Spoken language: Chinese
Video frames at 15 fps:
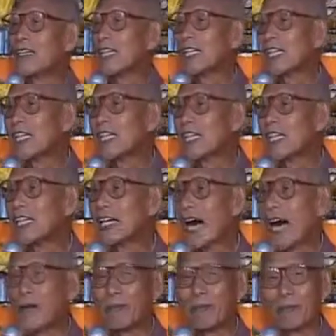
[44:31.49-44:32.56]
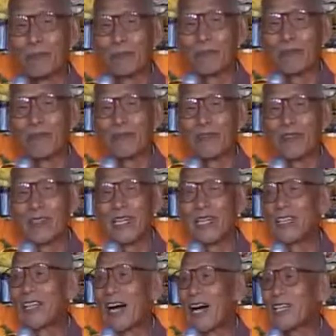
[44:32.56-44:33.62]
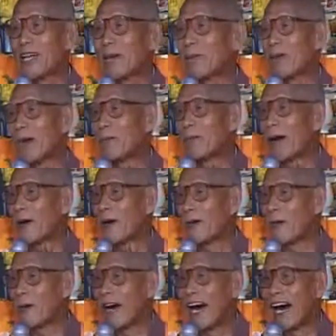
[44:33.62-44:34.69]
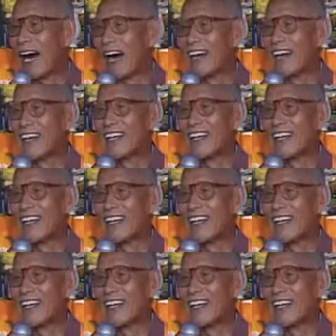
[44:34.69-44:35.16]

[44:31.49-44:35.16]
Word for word: 其实啊，大家不要白误论啊。